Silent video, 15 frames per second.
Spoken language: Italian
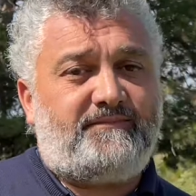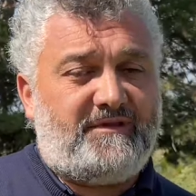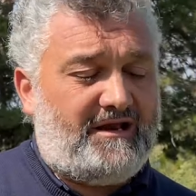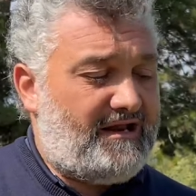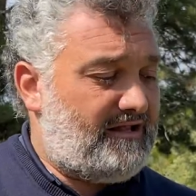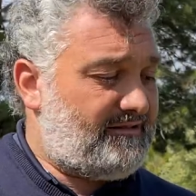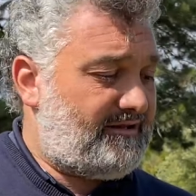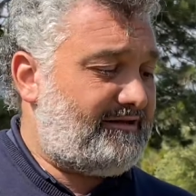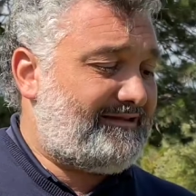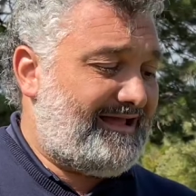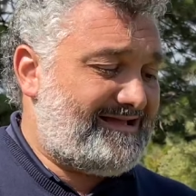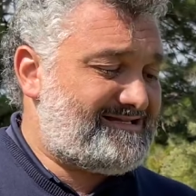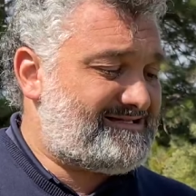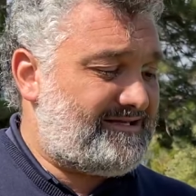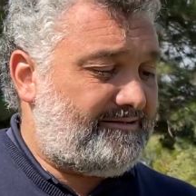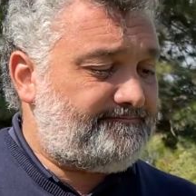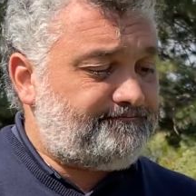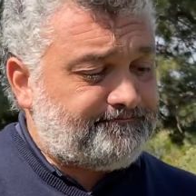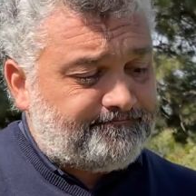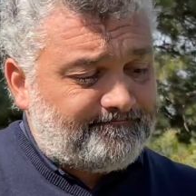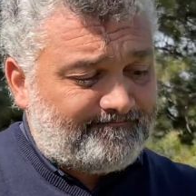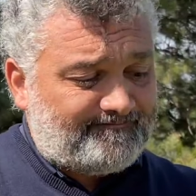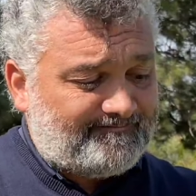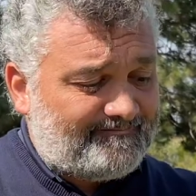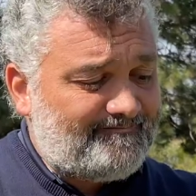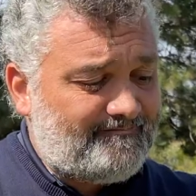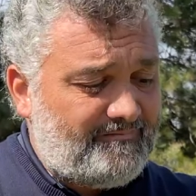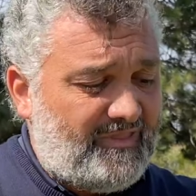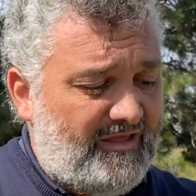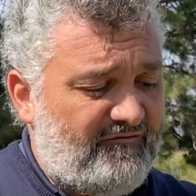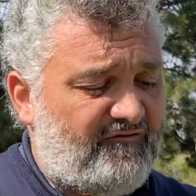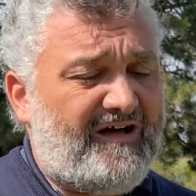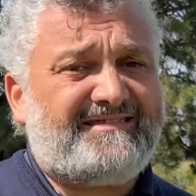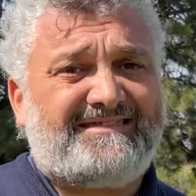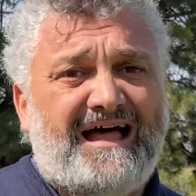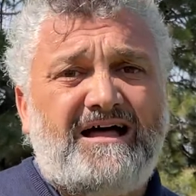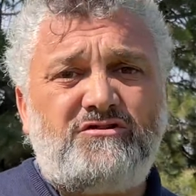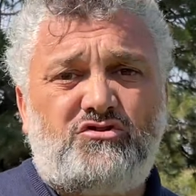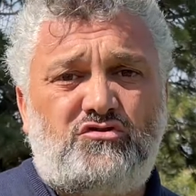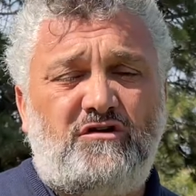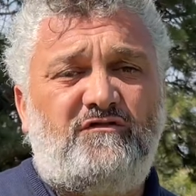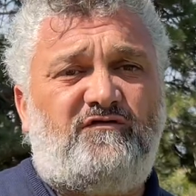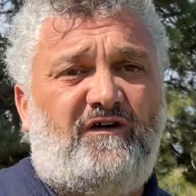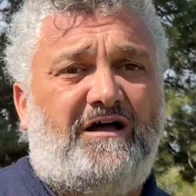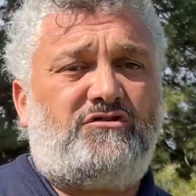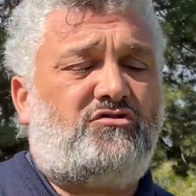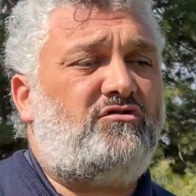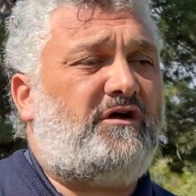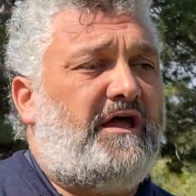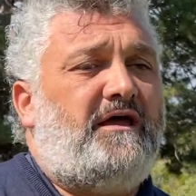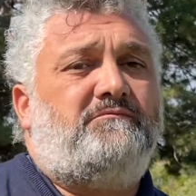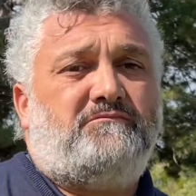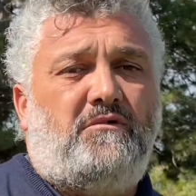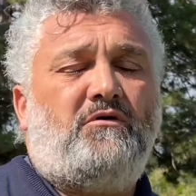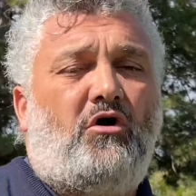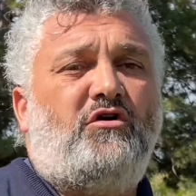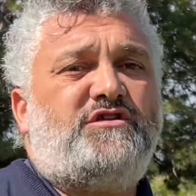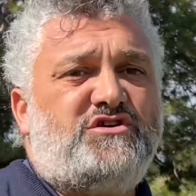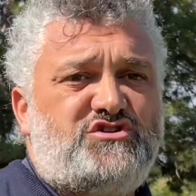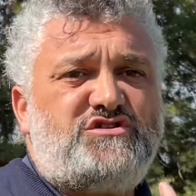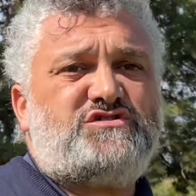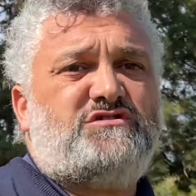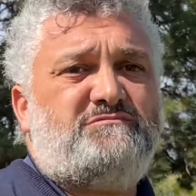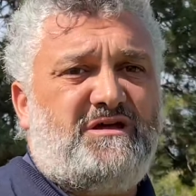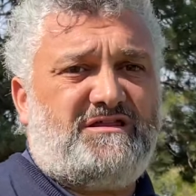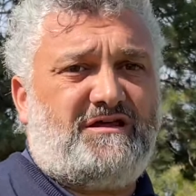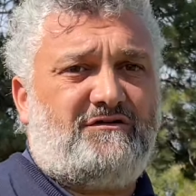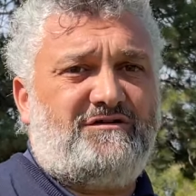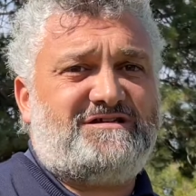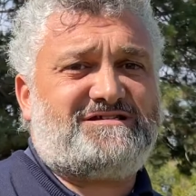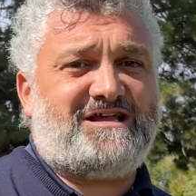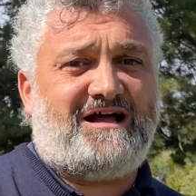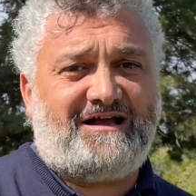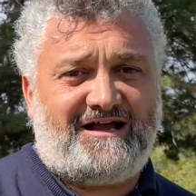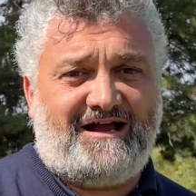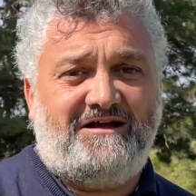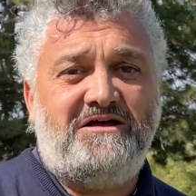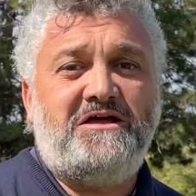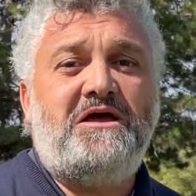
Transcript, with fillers: negli altri test, fa tanto il fatto che ho deciso di metterlo in sacca